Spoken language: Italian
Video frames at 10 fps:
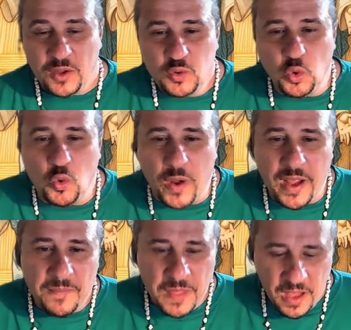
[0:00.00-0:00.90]

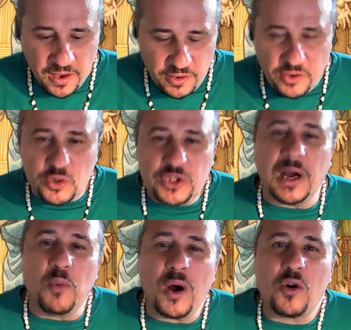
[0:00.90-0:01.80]
Dunque
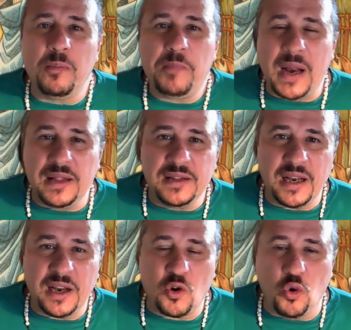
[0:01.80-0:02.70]
riusciamo a
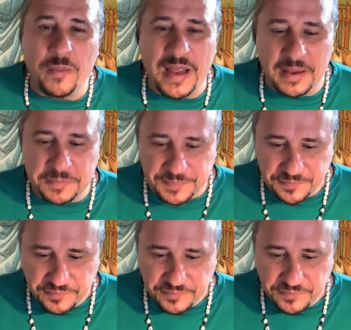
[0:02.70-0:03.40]
comprendere come